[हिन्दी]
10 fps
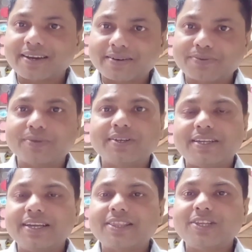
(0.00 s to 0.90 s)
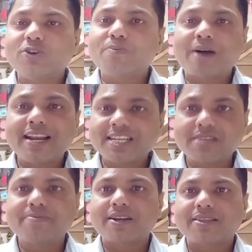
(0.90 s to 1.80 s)
कफ ये तीनों
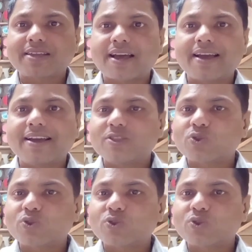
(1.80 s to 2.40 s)
बैलेंस में रहता है